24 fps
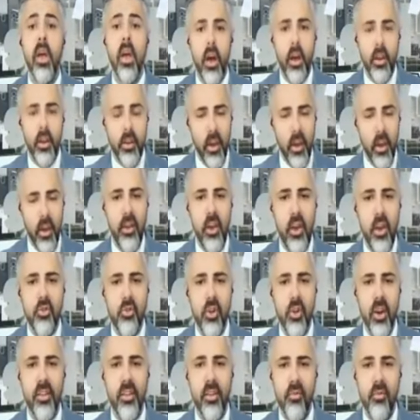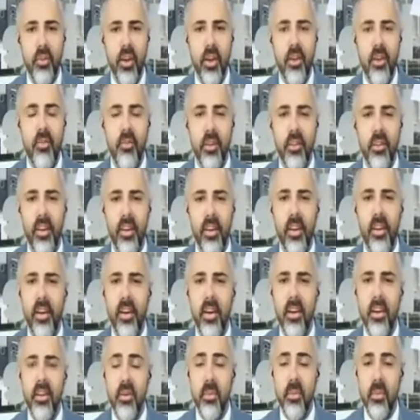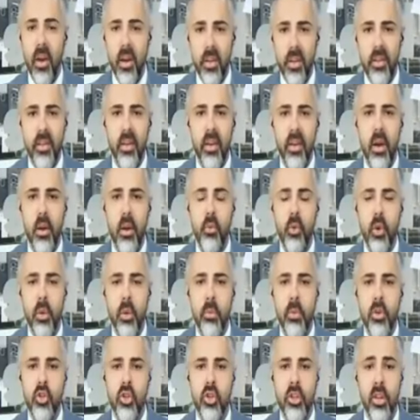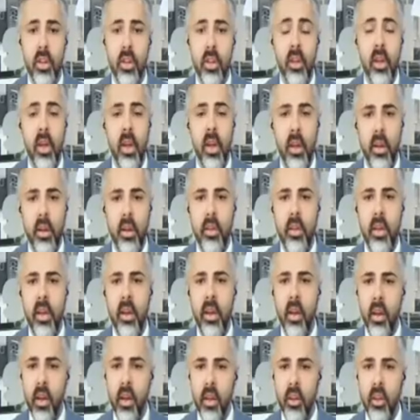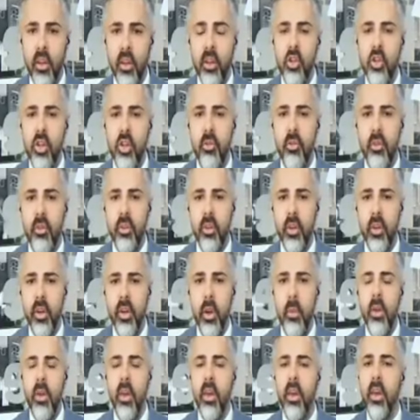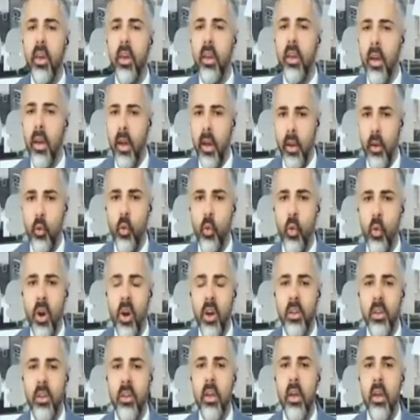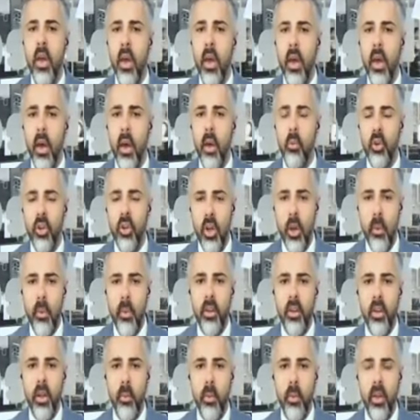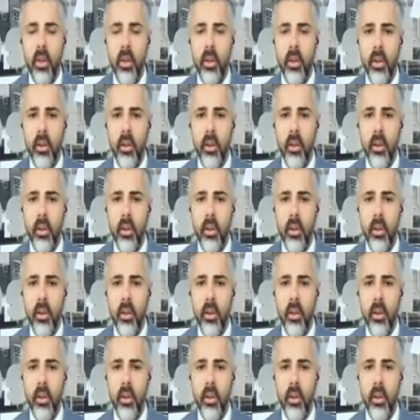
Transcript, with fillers: قد يحتاج ايضا في الفتره القادمه الثقه مهمه جدا لذلك قد يتجه الفدرالي الامريكي الى الوقت آه، متابعه البيانات